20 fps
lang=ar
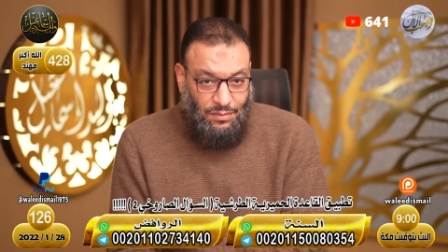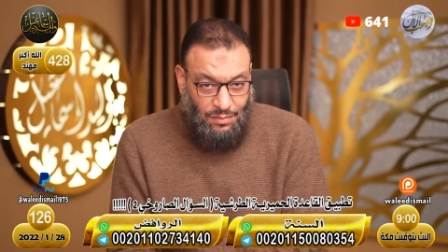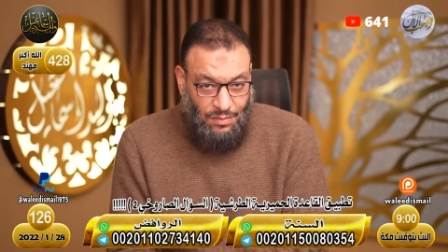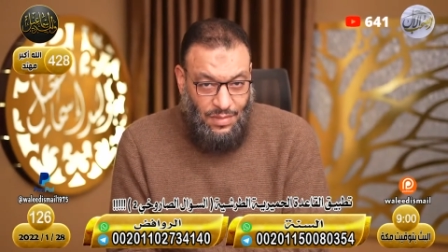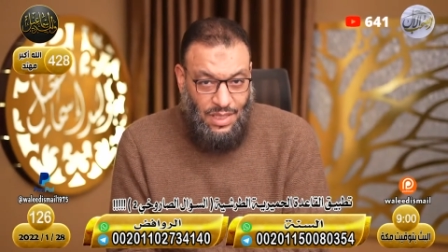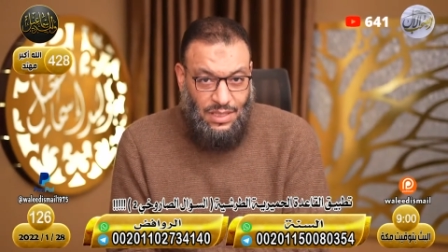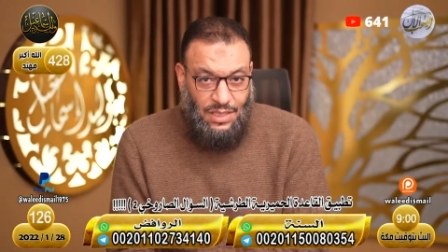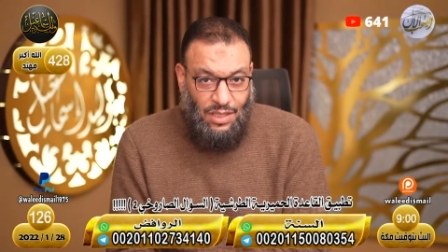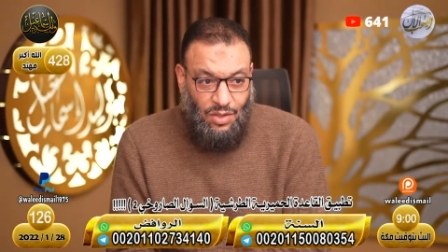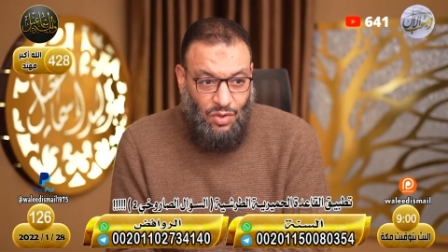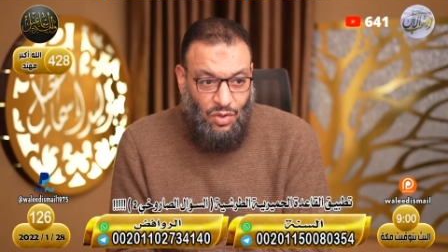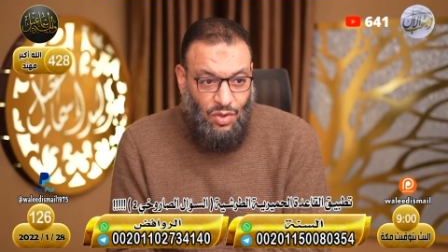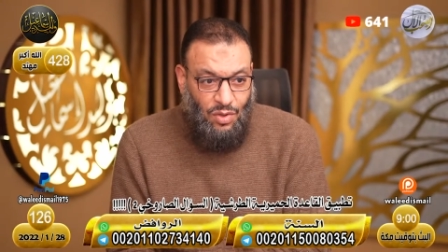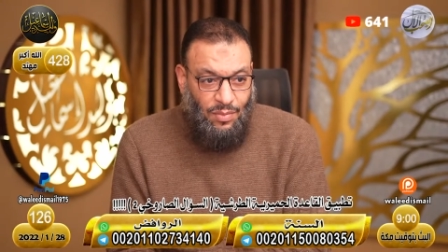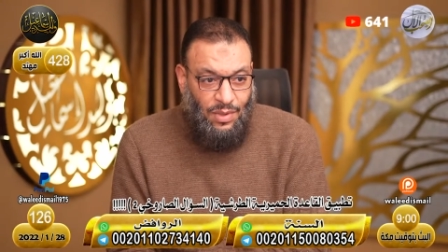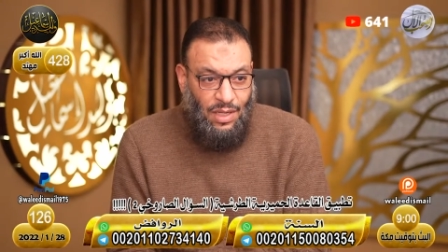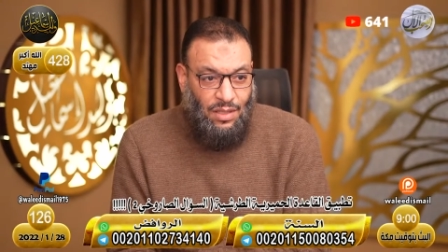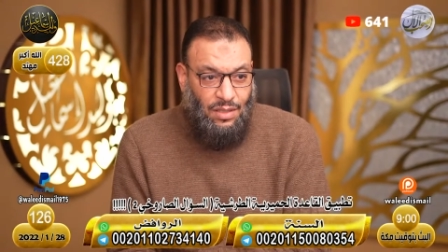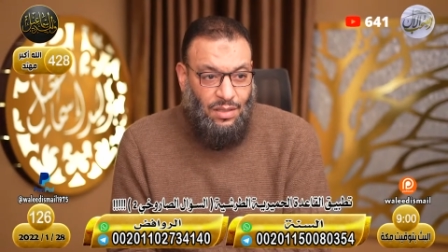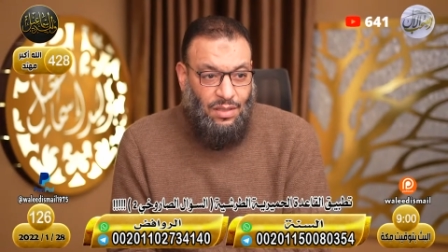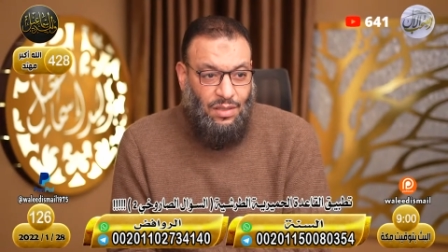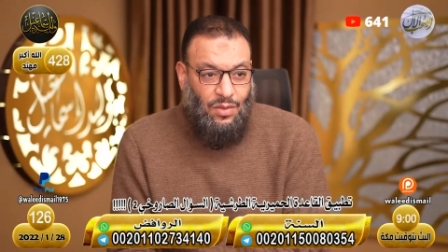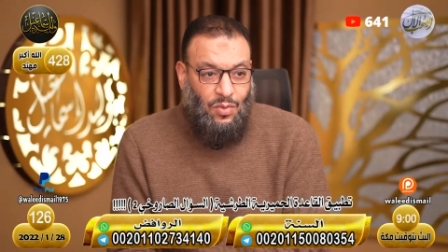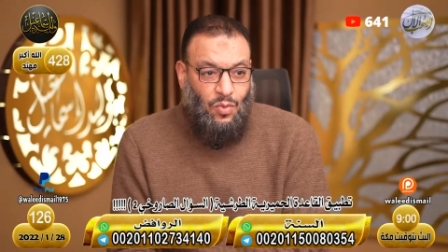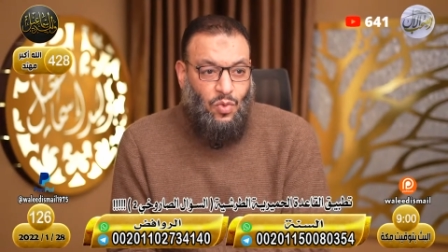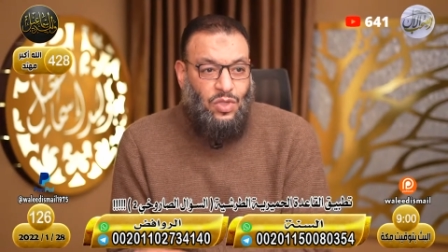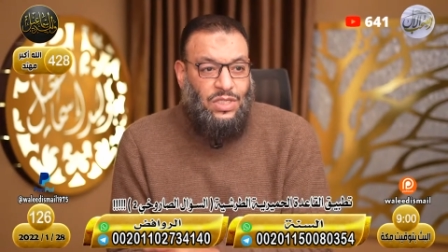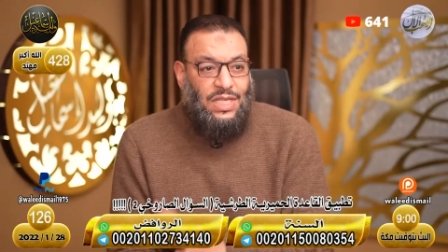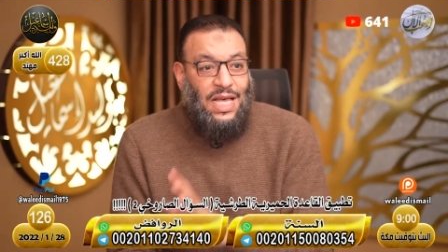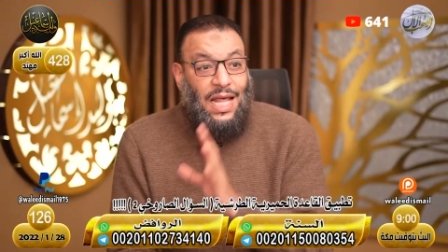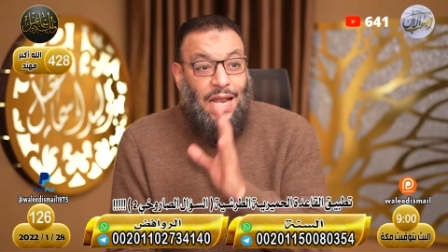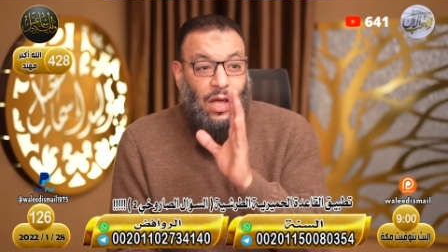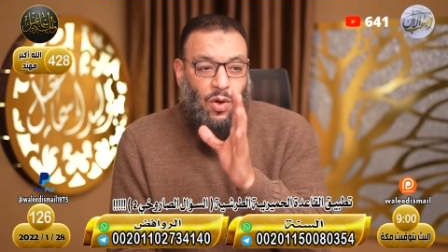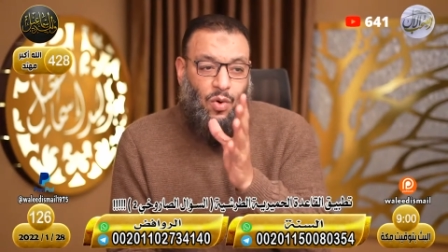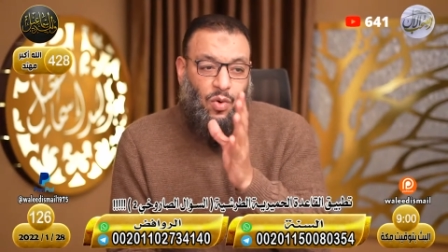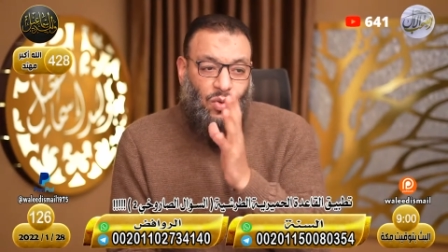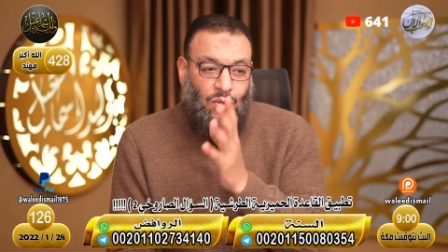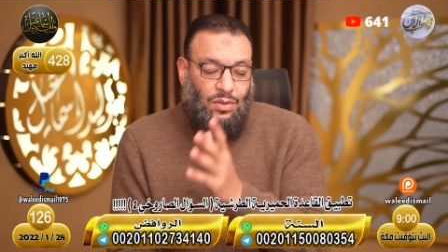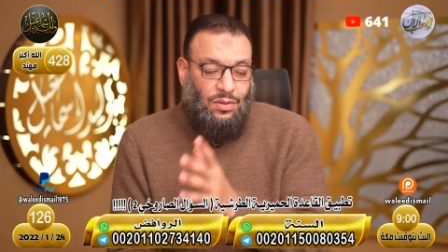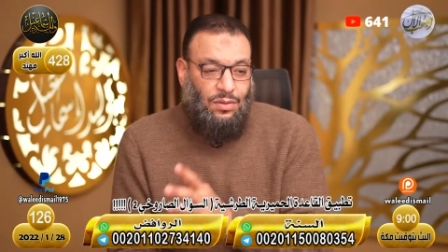مسك عمر
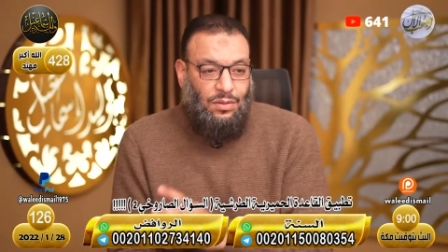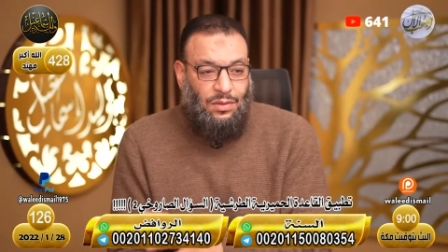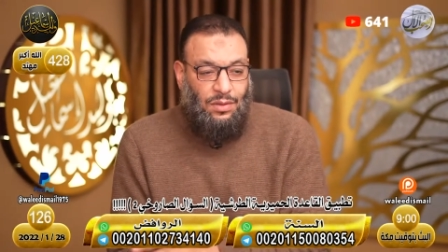وسلخه